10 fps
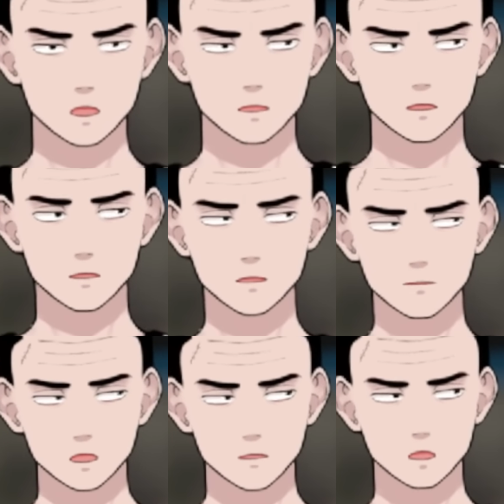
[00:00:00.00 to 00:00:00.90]
いじめっ
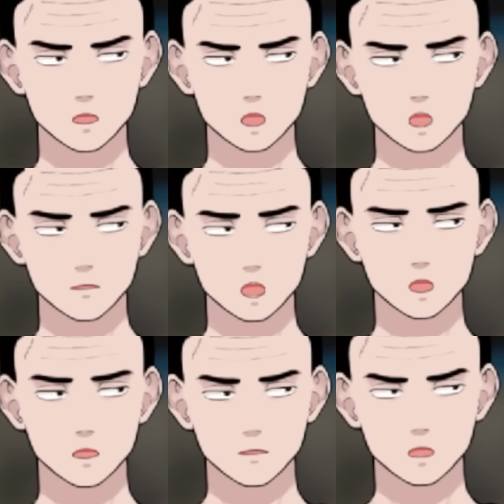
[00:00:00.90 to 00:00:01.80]
て、いじめって言う
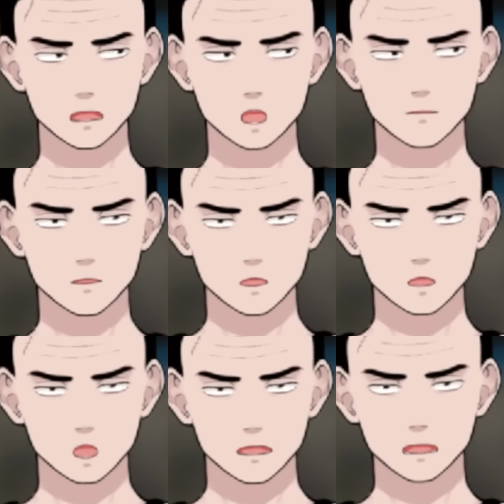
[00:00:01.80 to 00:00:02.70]
となんかすごく
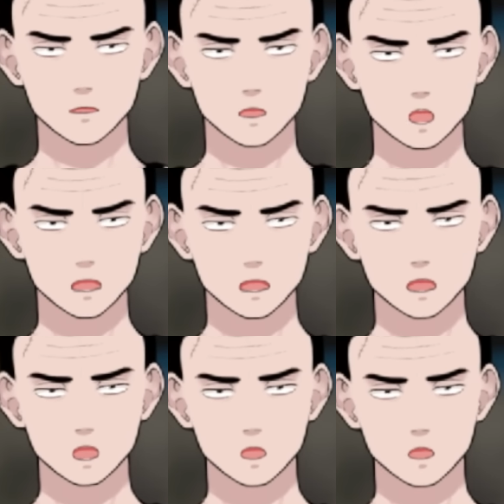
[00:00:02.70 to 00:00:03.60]
ライトにあれなん
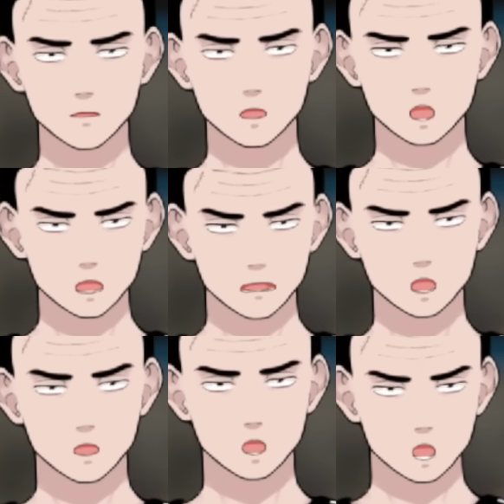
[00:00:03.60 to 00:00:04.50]
だけど、障害だっ
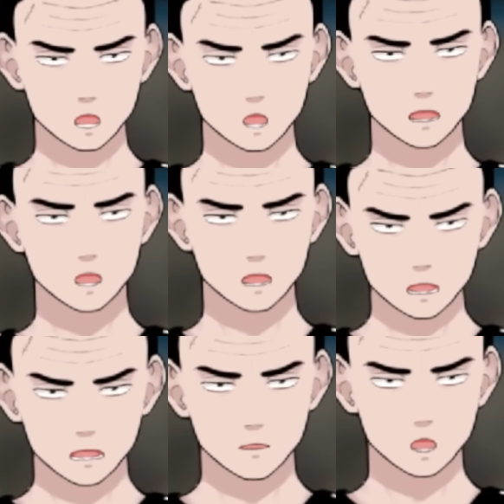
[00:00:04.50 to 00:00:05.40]
たり暴行だったり脅
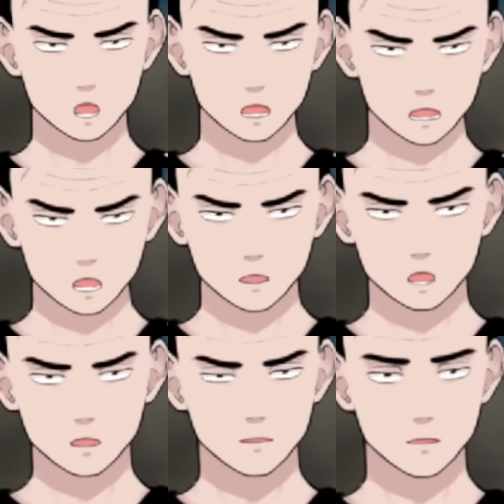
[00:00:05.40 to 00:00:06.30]
迫だったり恐喝だった
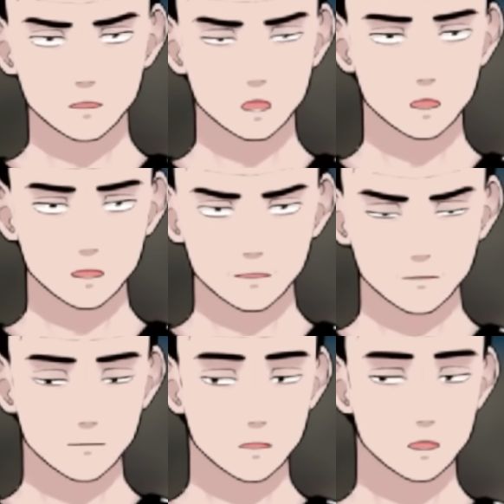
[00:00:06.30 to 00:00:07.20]
りするわけだから、
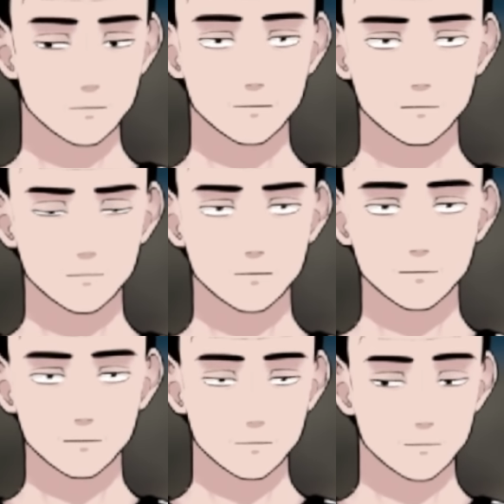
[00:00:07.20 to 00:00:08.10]

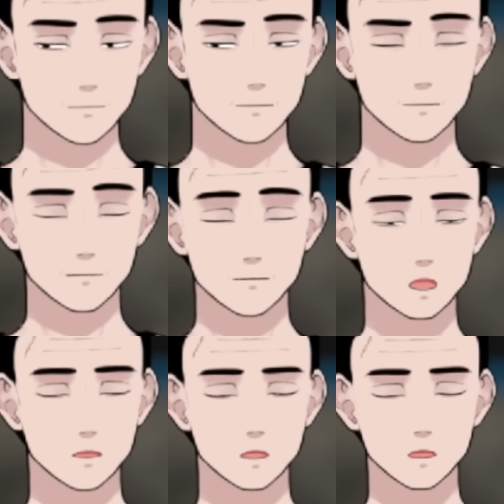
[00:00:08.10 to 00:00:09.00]
ねいやい
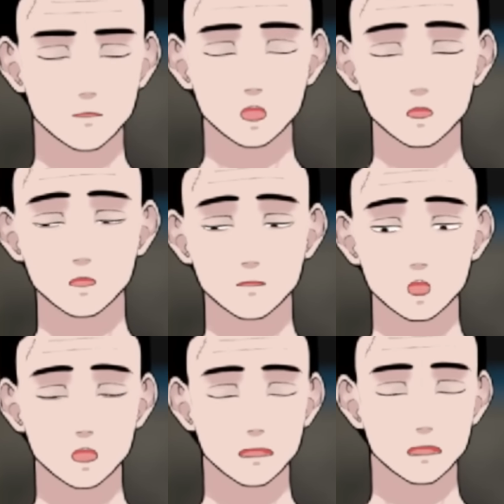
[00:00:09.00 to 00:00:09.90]
やいや、何にも言って
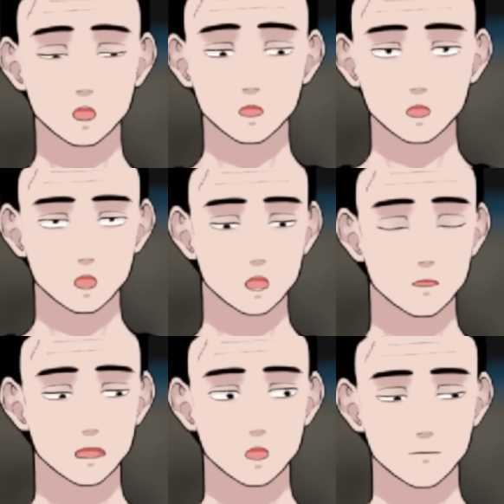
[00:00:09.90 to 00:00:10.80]
ないけど、おごってくれ
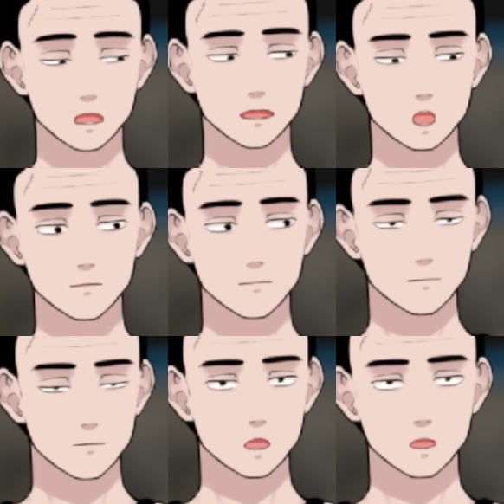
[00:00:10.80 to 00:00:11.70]
るんだ、あいつっ
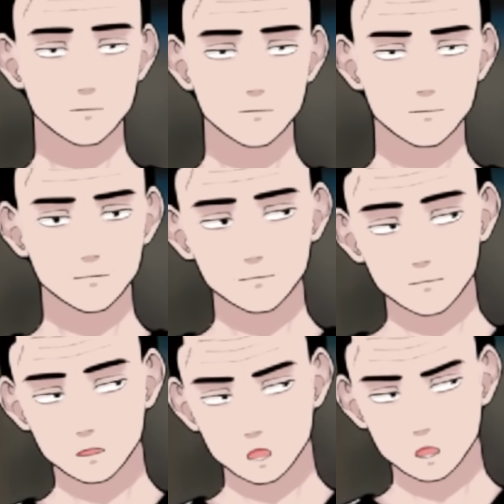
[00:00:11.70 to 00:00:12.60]
て。
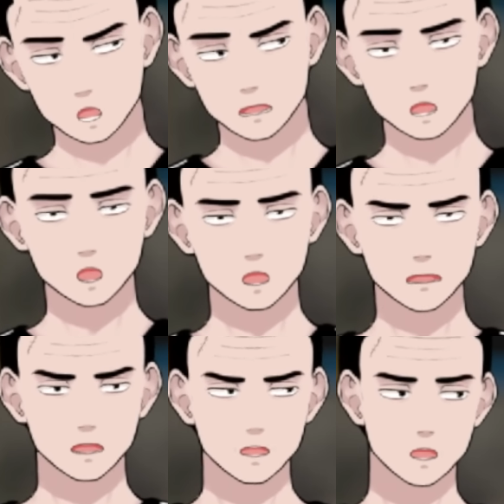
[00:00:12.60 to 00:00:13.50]
いや、おごら
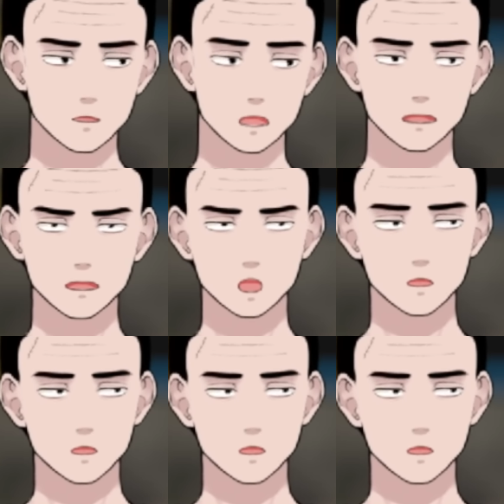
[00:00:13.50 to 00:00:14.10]
ざるを得ないような